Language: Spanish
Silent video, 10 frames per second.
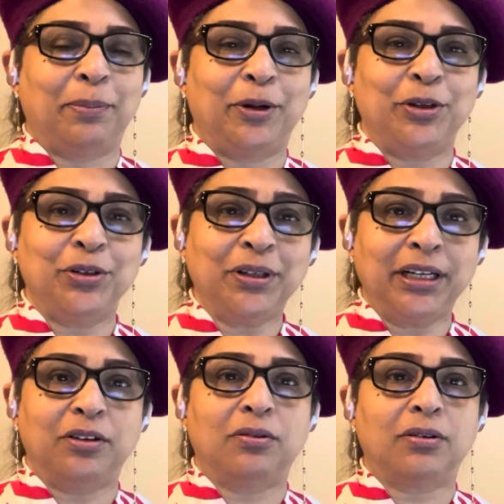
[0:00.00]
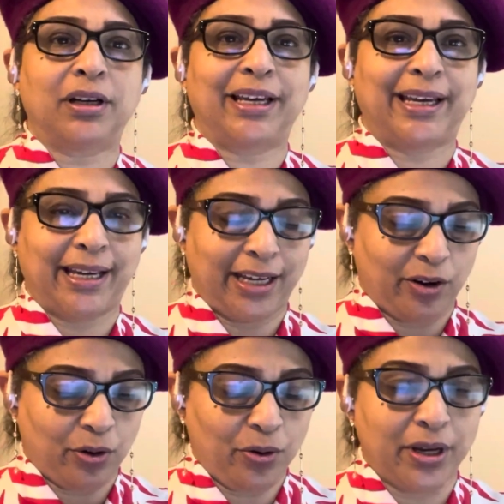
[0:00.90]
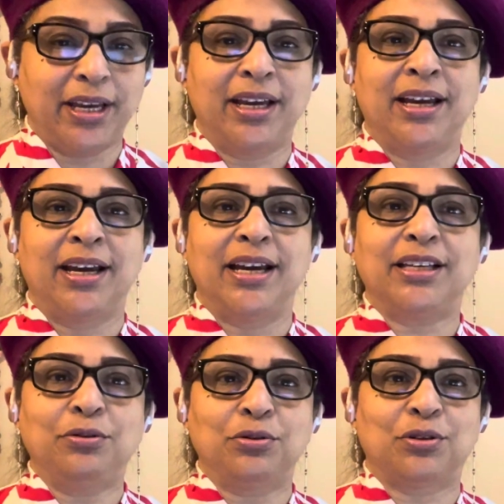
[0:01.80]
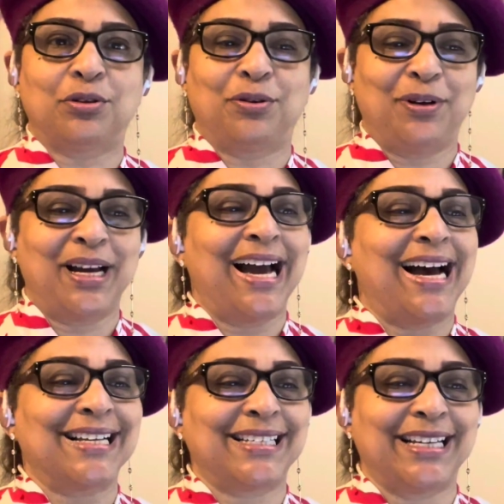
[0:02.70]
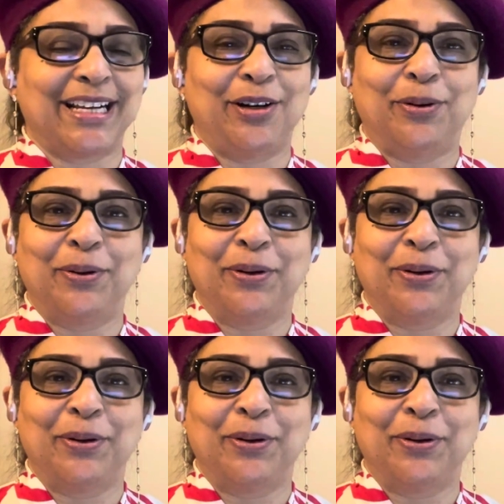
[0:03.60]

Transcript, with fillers: Pero yo creo que hoy es justo hacerlo.